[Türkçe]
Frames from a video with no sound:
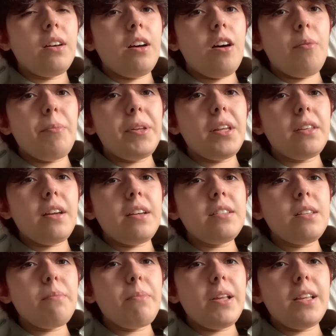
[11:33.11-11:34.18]
Ama
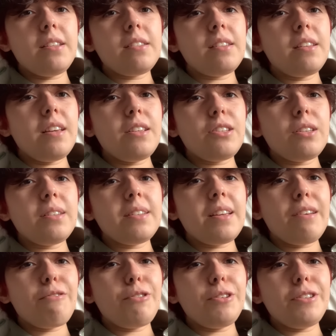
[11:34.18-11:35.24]
nedense Beliz'in eski
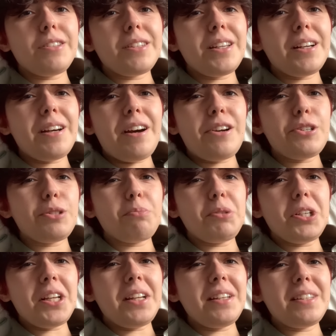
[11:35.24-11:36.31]
sevgilisine karşı bir
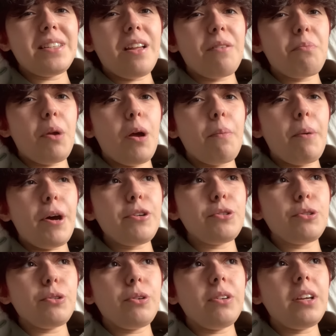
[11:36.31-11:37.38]
şeyler hissetmeye
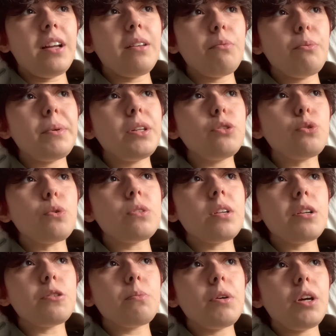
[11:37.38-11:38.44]
başlıyor. Yani bu bana çok
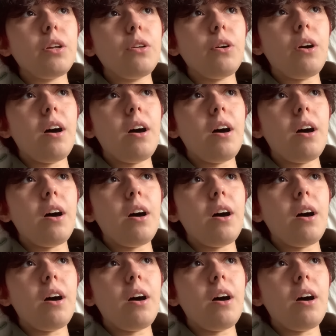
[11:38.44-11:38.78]
saçma geliyor.